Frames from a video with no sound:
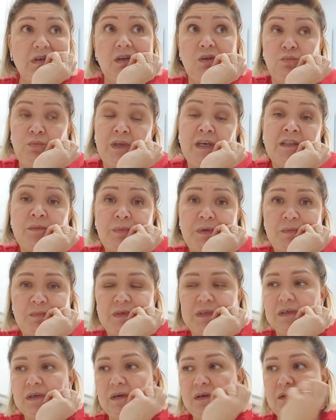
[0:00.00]
И у меня,
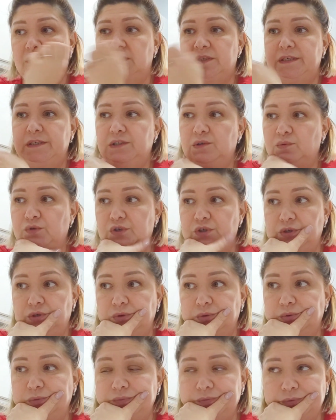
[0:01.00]
например, а, среди
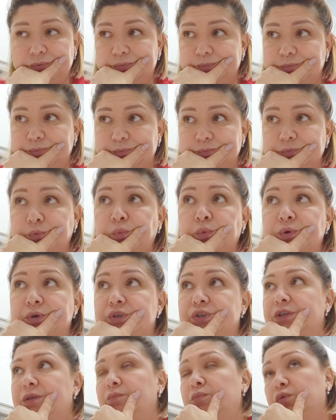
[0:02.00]
учеников, ну,
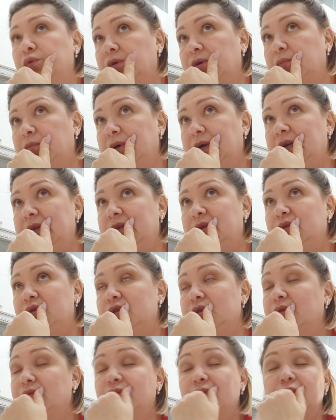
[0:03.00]
очень много
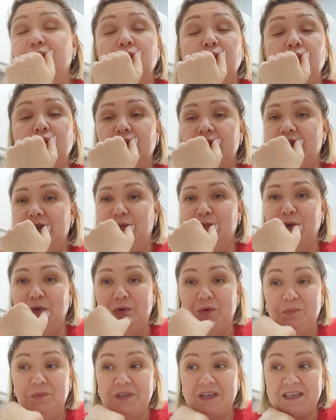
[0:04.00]
болеющих. Вот очень
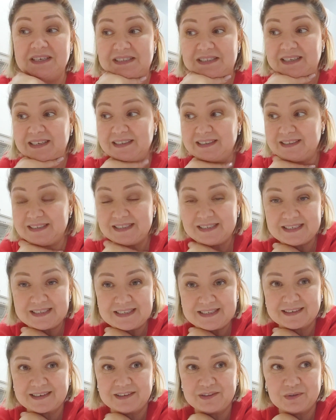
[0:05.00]
много. У меня есть такие
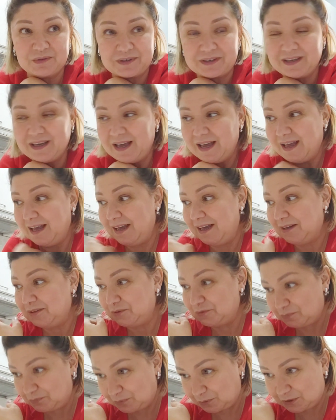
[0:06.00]
дети, которые,
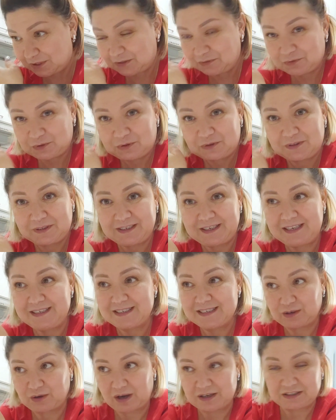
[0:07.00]
ну, просто вот, я
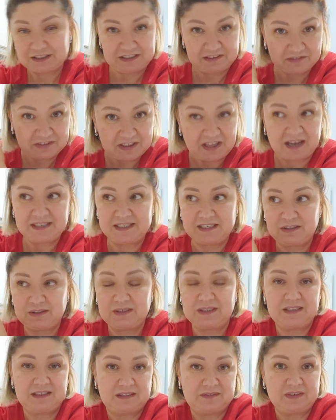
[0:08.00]
не знаю, как-то не вылазит
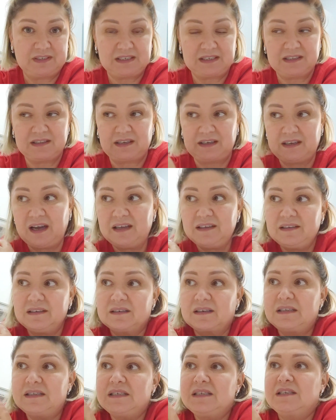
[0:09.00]
из этого
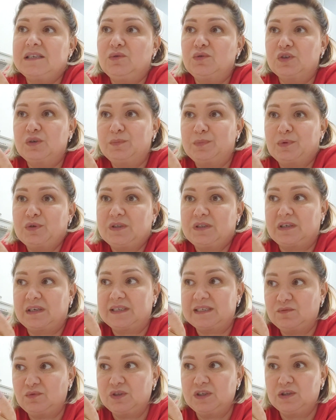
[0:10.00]
состояния. Родители уже просто
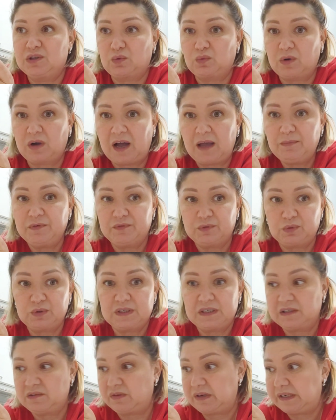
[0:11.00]
разводят руками,
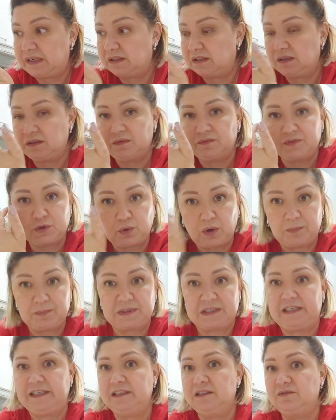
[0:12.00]
вроде говорят, и все
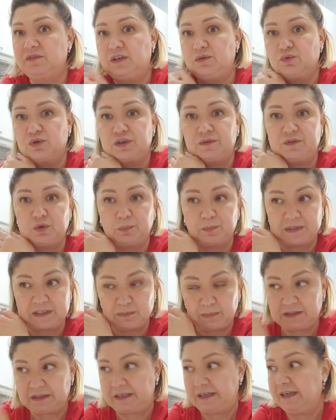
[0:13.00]
обследовали, уже все
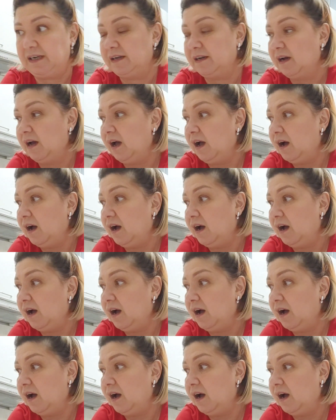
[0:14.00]
посмотрели,